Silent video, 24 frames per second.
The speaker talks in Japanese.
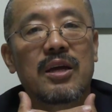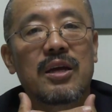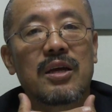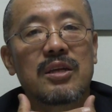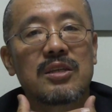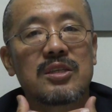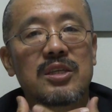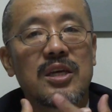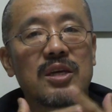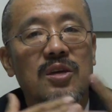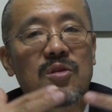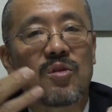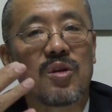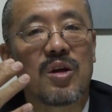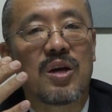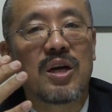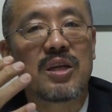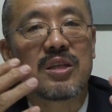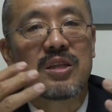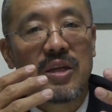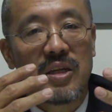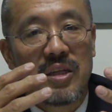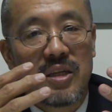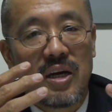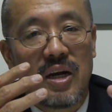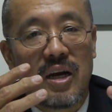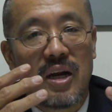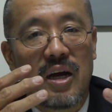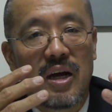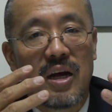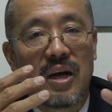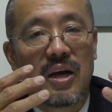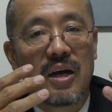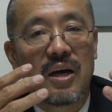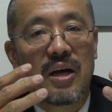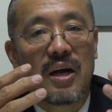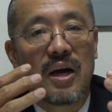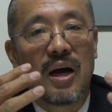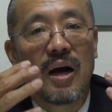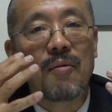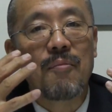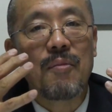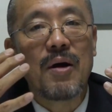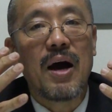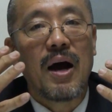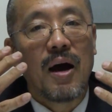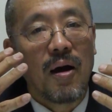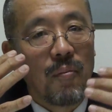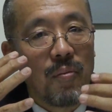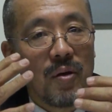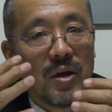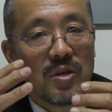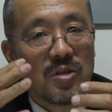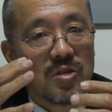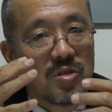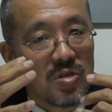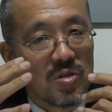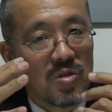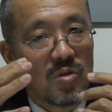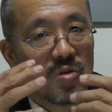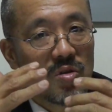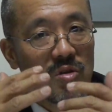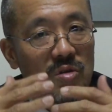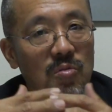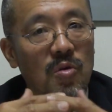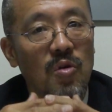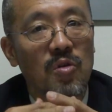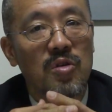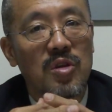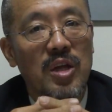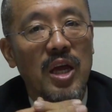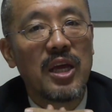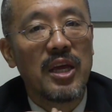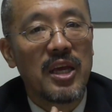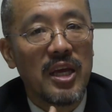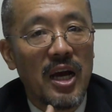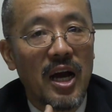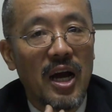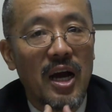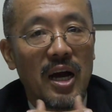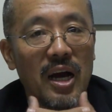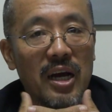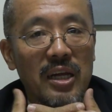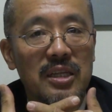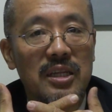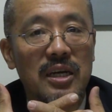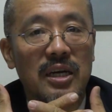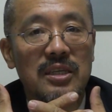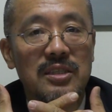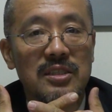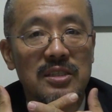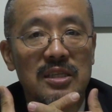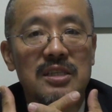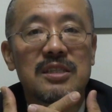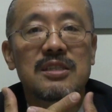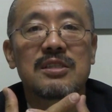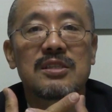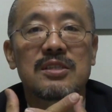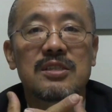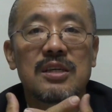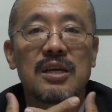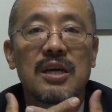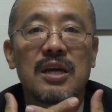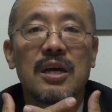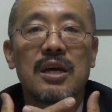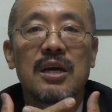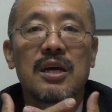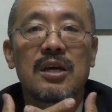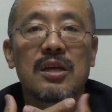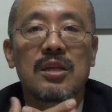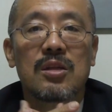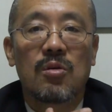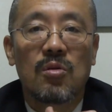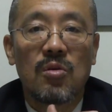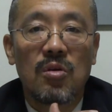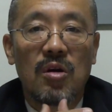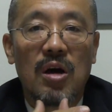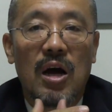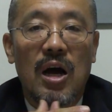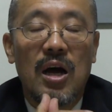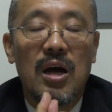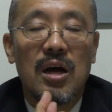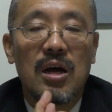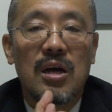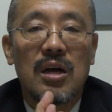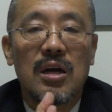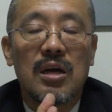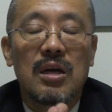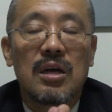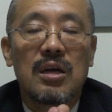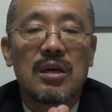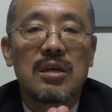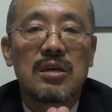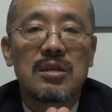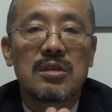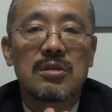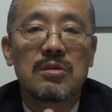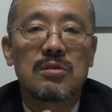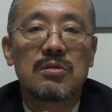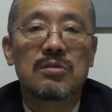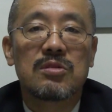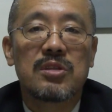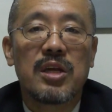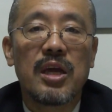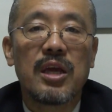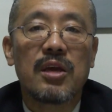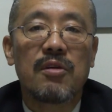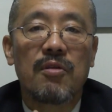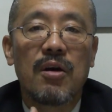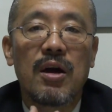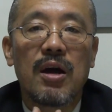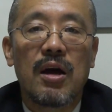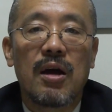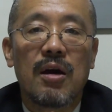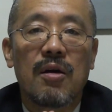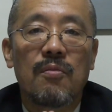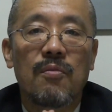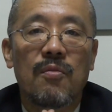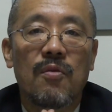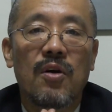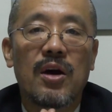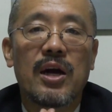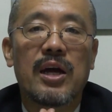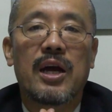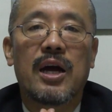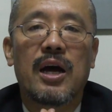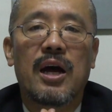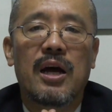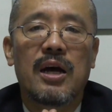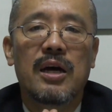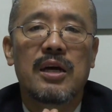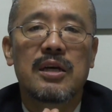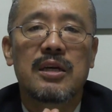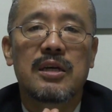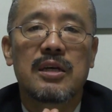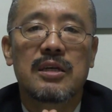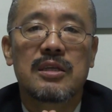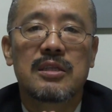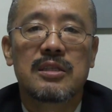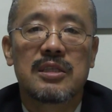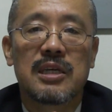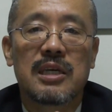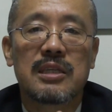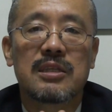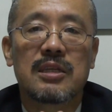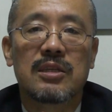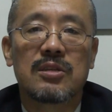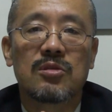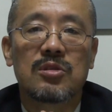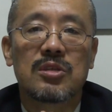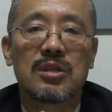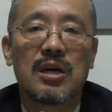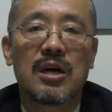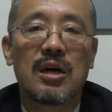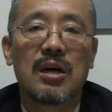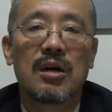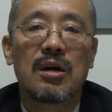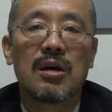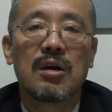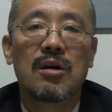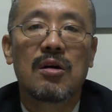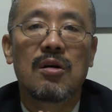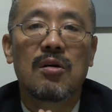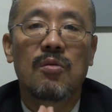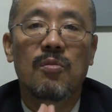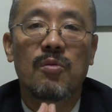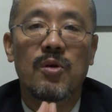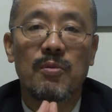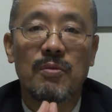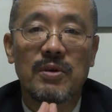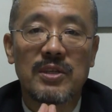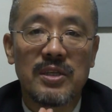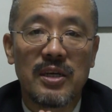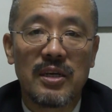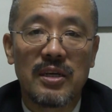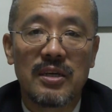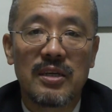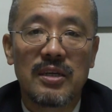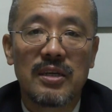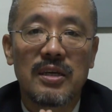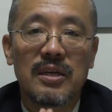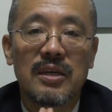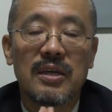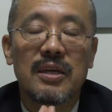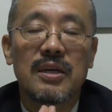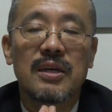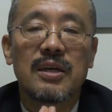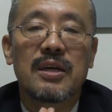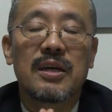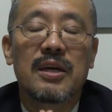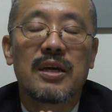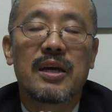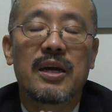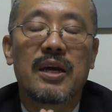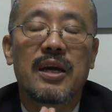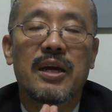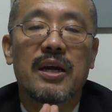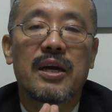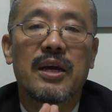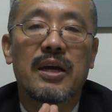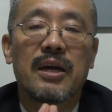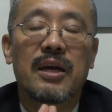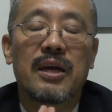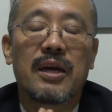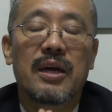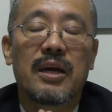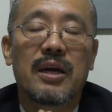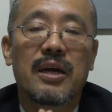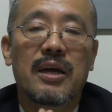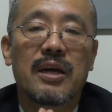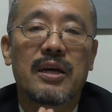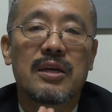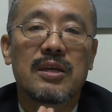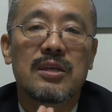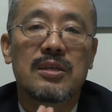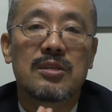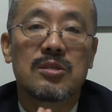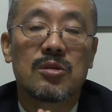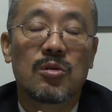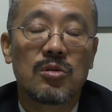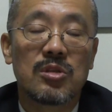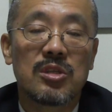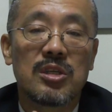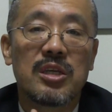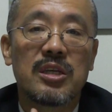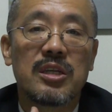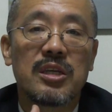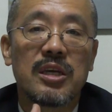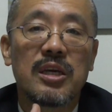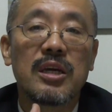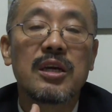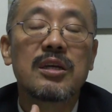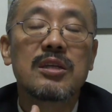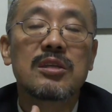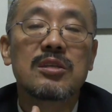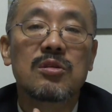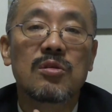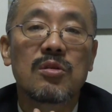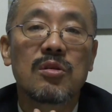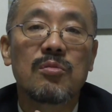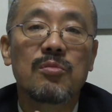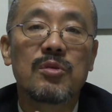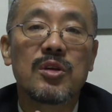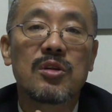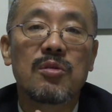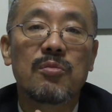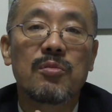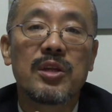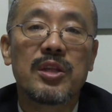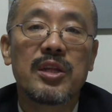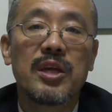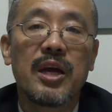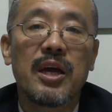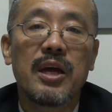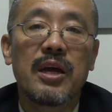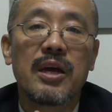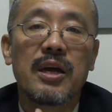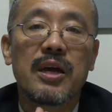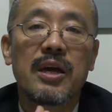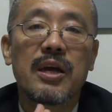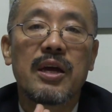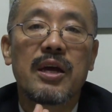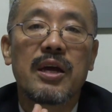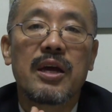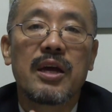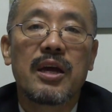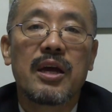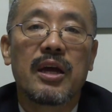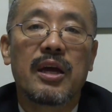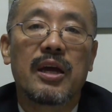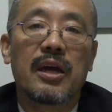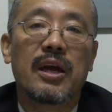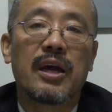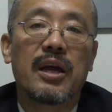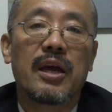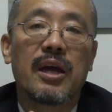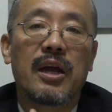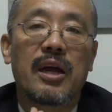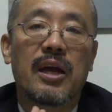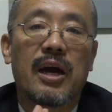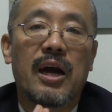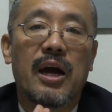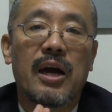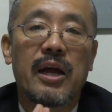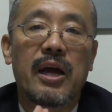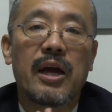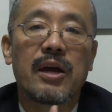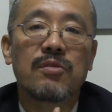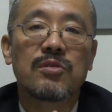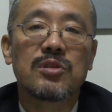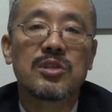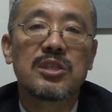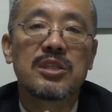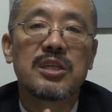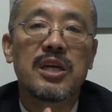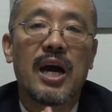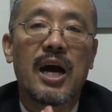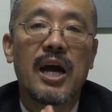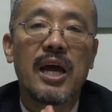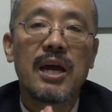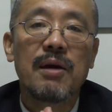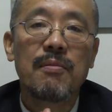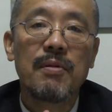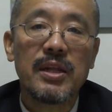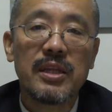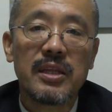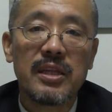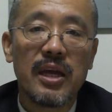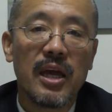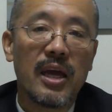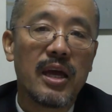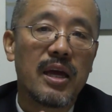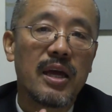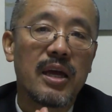選挙で勝ってんだから。あまあ安倍首相にも転移があったはずなんです。ところがその転移はもはや去ったとしか思いません。えー、正直にそれを認めて、えー、早いうちに謝って、